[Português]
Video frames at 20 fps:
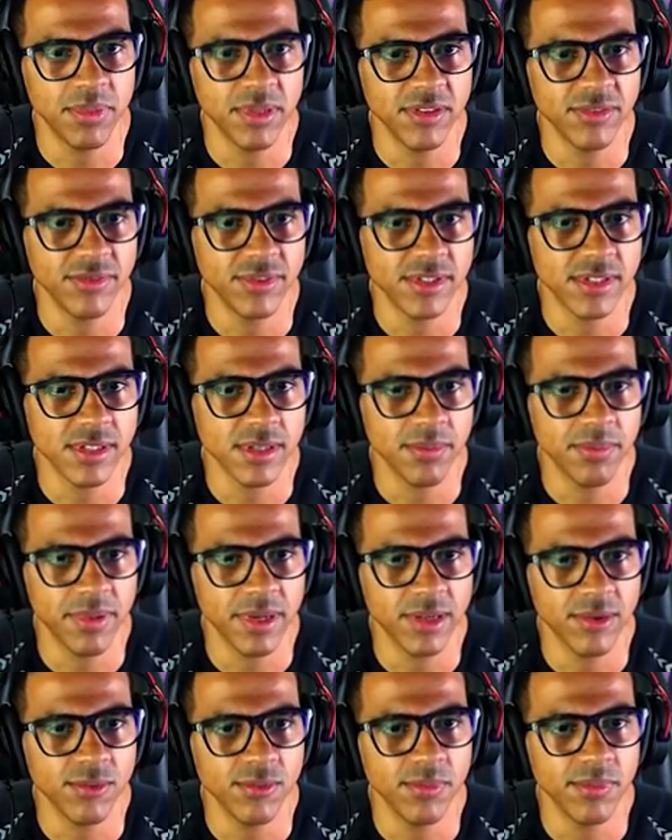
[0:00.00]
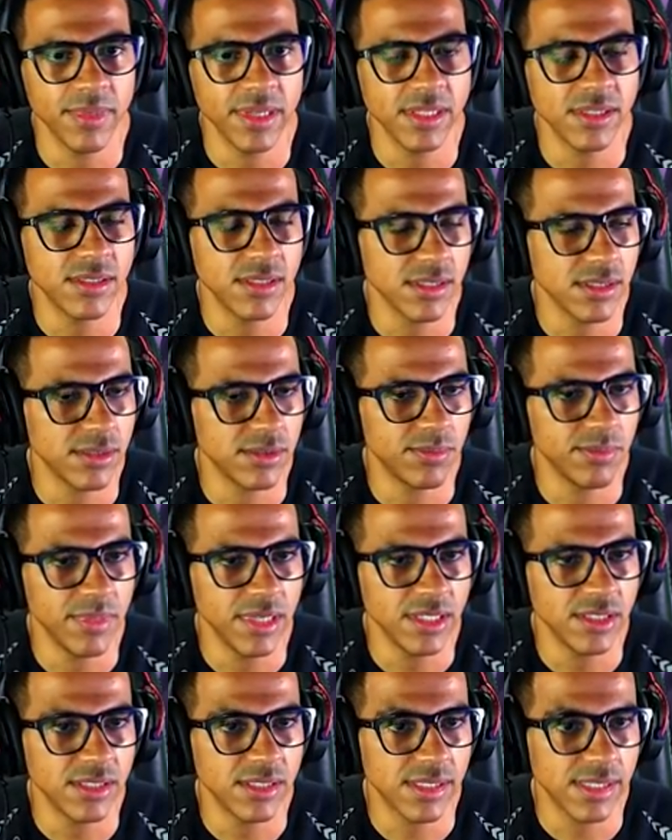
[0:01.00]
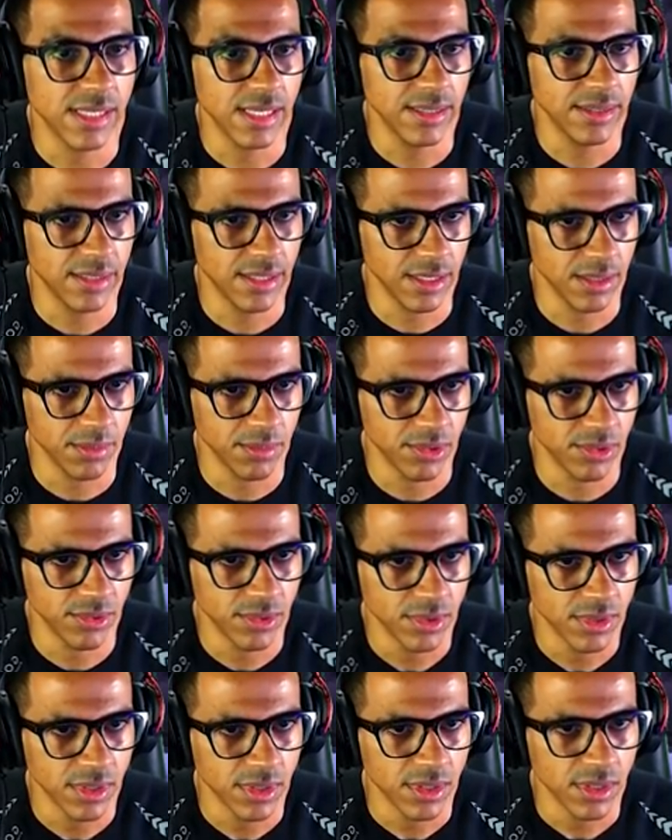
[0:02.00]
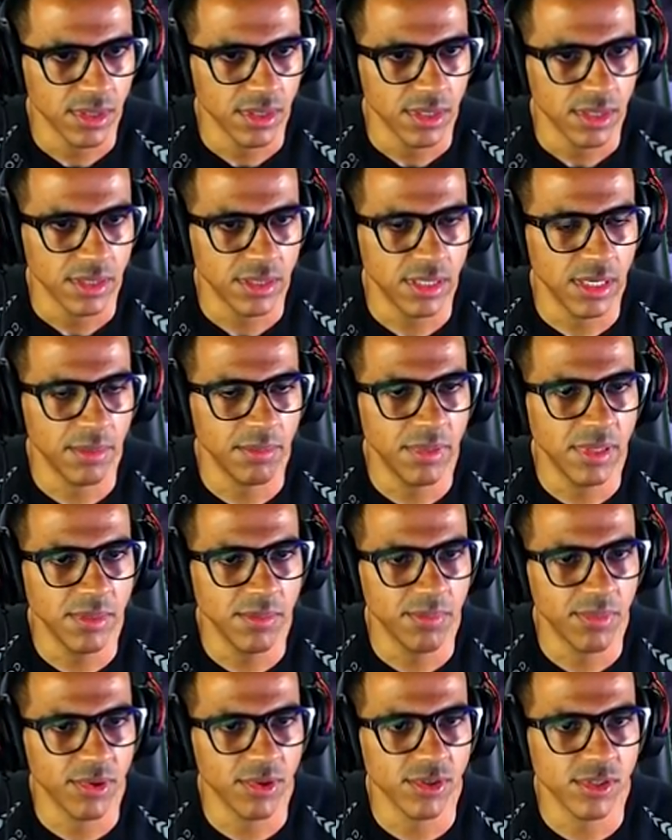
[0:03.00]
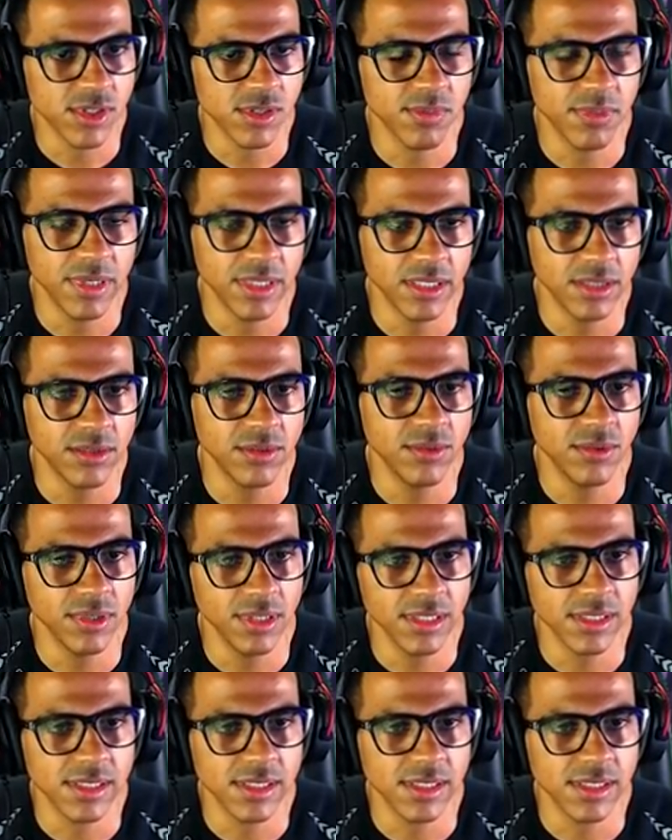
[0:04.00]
prevista para o mês de, mês de setembro, que é bem próximo aí do